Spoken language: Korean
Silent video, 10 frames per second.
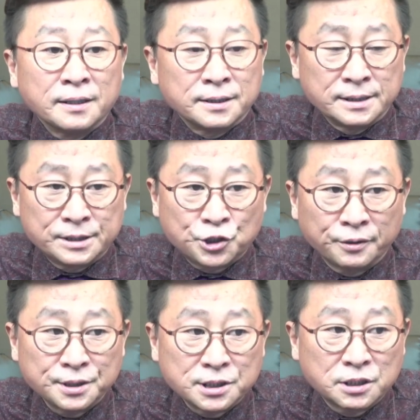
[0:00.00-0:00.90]

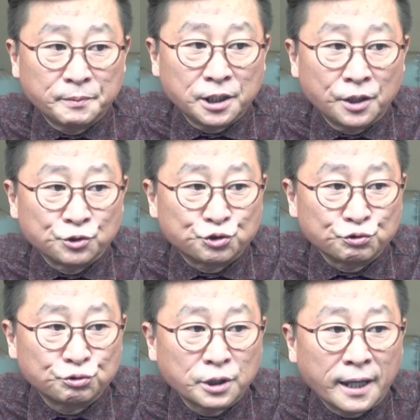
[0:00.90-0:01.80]
2021년
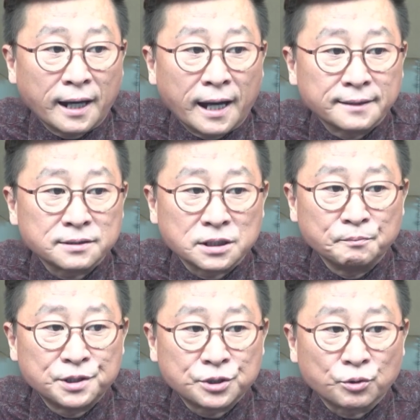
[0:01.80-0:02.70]
중국의 한
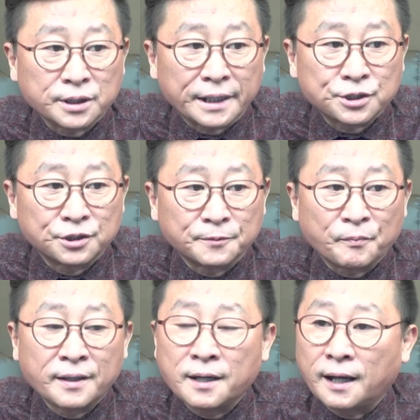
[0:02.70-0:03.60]
김치 공장에서는
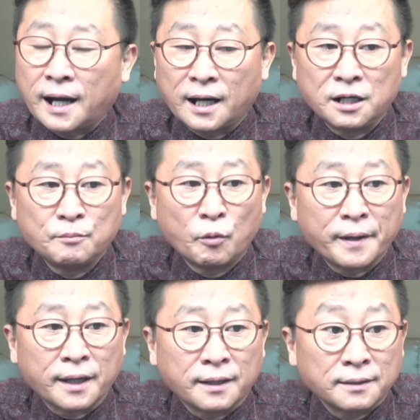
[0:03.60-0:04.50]

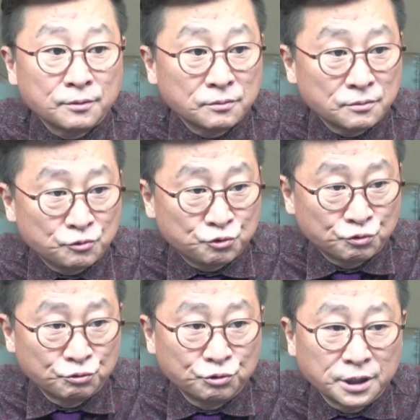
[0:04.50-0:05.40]
알몸의
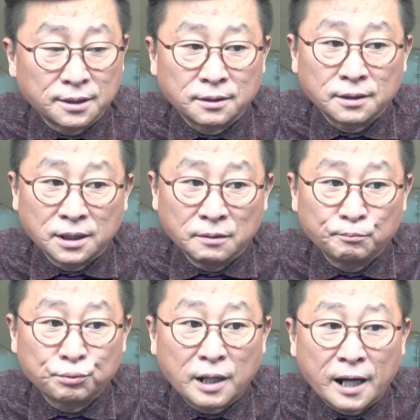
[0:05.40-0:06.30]
중국인
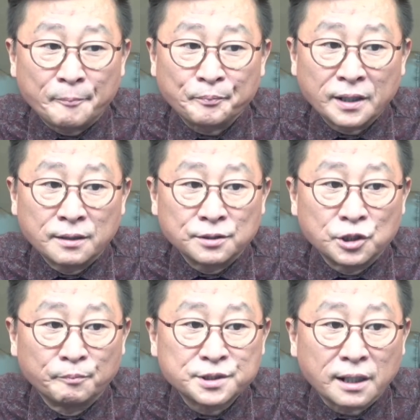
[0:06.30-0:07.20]
인부가
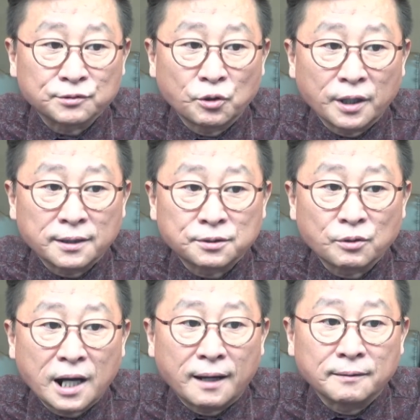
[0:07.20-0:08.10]
염장통에
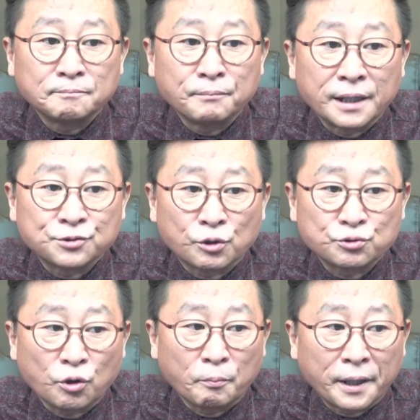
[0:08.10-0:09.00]
들어가
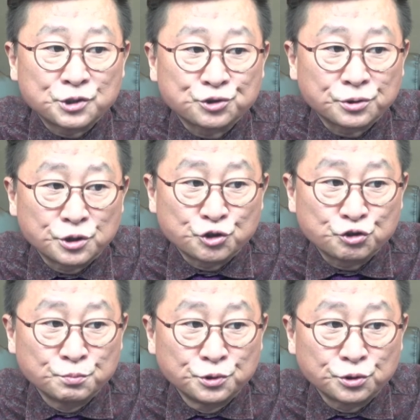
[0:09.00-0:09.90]
맨손으로 배추를
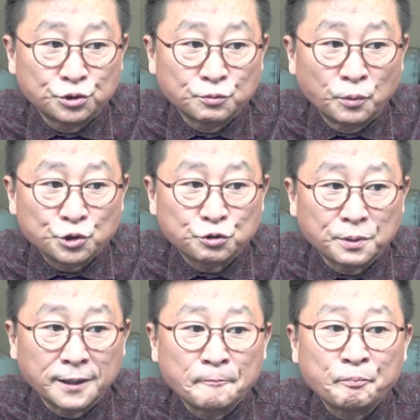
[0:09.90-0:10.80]
주무르는
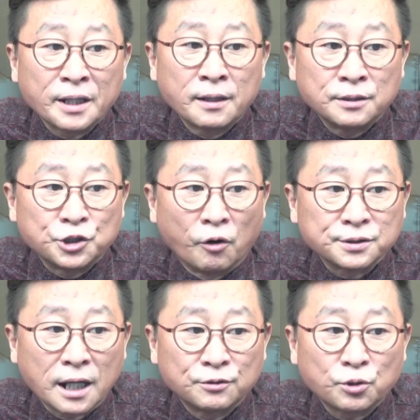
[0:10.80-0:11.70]
모습이
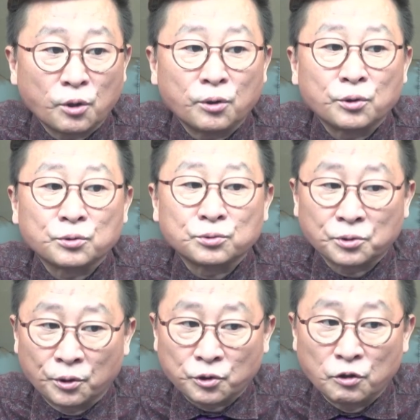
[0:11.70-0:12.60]
영상으로
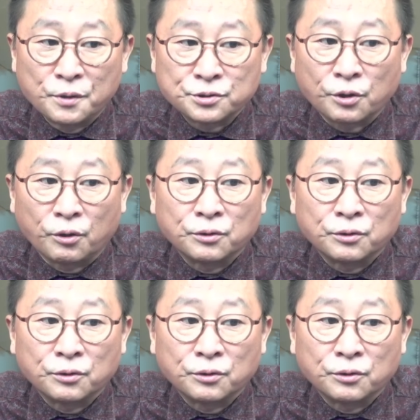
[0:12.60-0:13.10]
또 돌면서